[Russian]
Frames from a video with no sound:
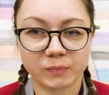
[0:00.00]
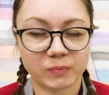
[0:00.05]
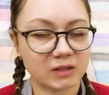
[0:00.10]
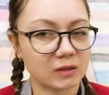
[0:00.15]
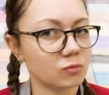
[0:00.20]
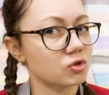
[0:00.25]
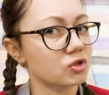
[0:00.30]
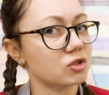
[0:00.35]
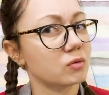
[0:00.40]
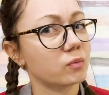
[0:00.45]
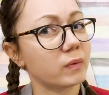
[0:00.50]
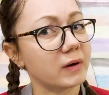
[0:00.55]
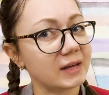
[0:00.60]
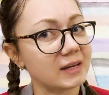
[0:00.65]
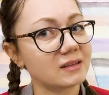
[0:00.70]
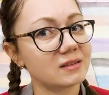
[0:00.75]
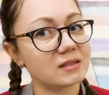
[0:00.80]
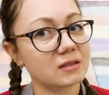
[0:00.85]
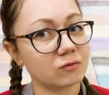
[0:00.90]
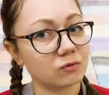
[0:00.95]
потому что
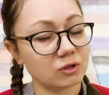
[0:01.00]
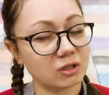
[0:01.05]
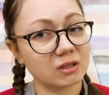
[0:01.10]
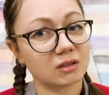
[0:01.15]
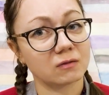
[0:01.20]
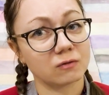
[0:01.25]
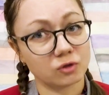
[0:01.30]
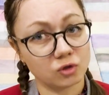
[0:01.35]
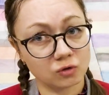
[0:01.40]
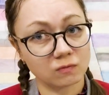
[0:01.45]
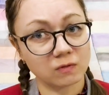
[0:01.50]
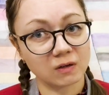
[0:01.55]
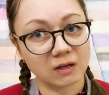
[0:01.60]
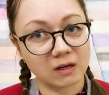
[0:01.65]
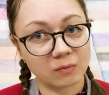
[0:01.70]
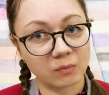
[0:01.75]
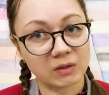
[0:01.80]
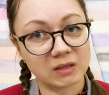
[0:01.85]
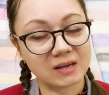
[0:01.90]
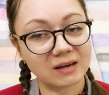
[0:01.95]
боится вот этого
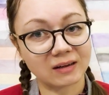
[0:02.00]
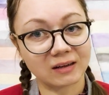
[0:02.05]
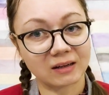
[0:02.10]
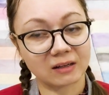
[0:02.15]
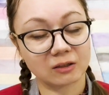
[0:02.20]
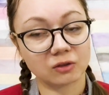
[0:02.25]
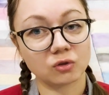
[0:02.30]
чувака-маньяка,